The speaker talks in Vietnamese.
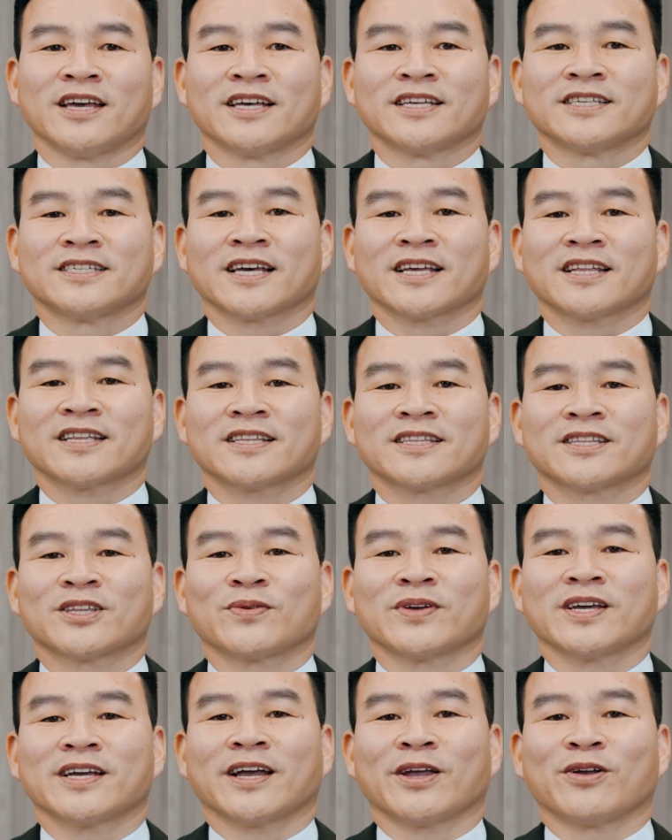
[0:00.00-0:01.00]
Xét theo
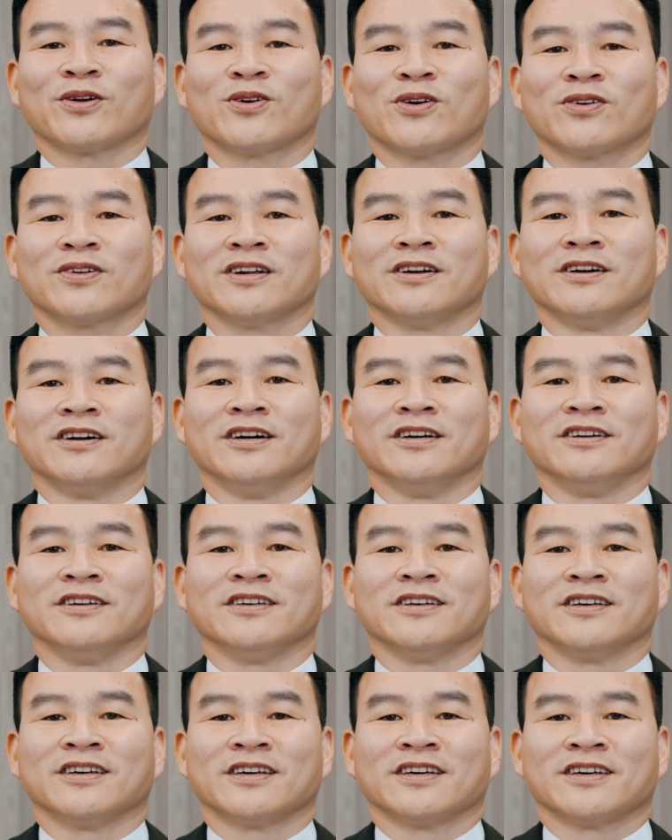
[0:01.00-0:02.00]
cái cảnh con người
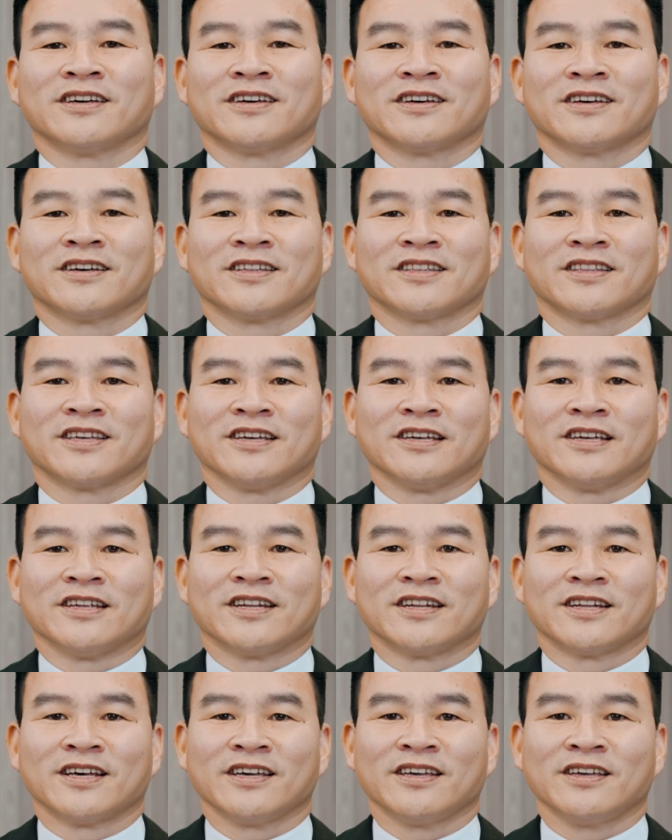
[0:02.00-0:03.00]
thì
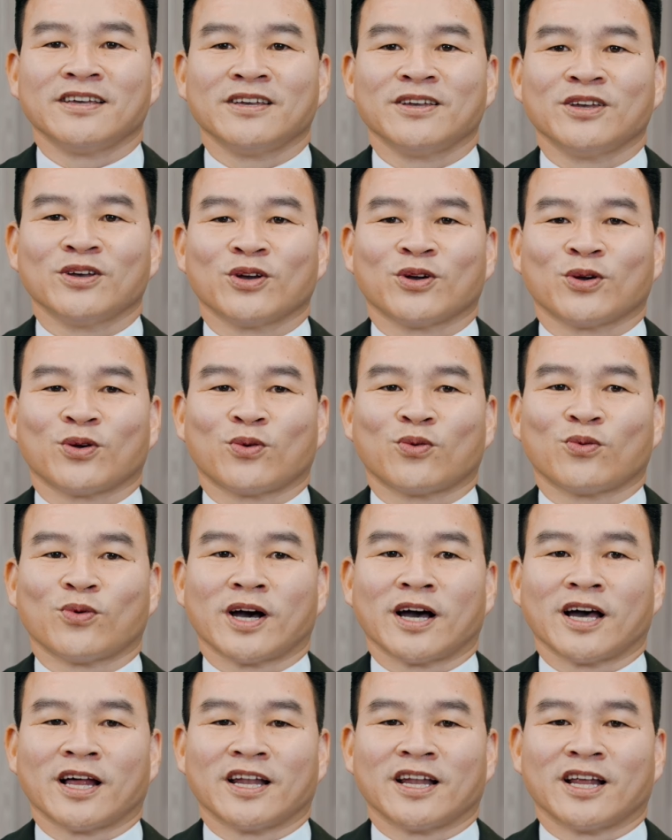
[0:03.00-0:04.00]
đây
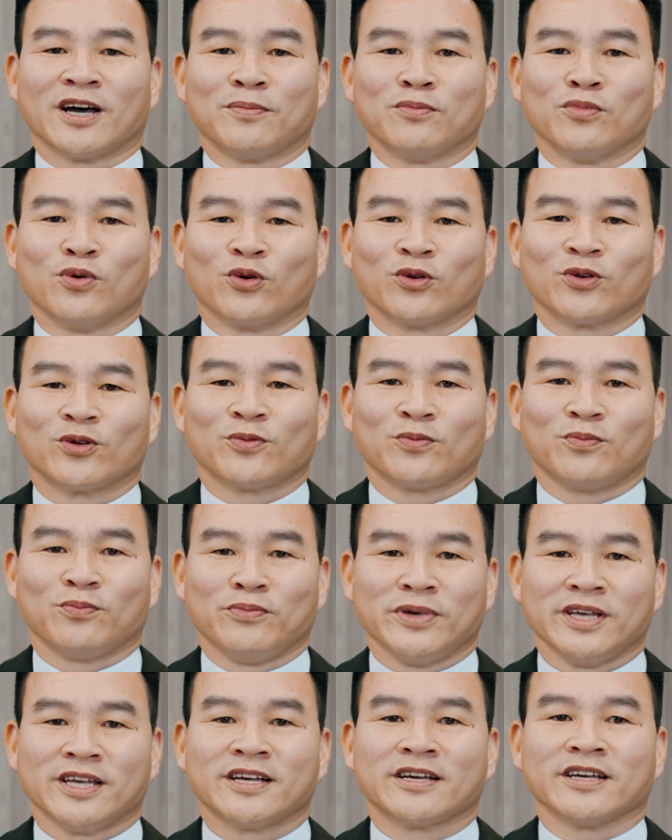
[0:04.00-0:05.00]
quả là một
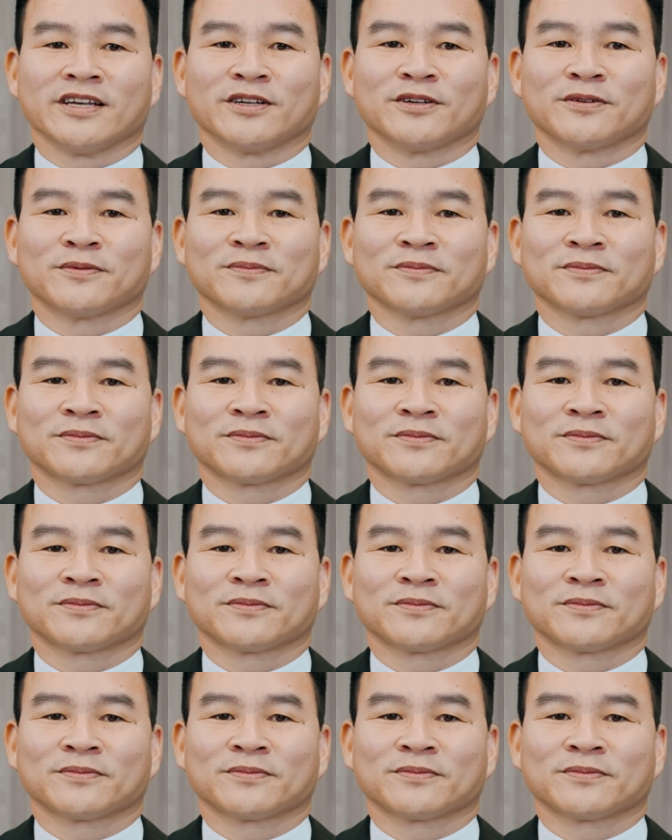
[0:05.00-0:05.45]
bi kịch.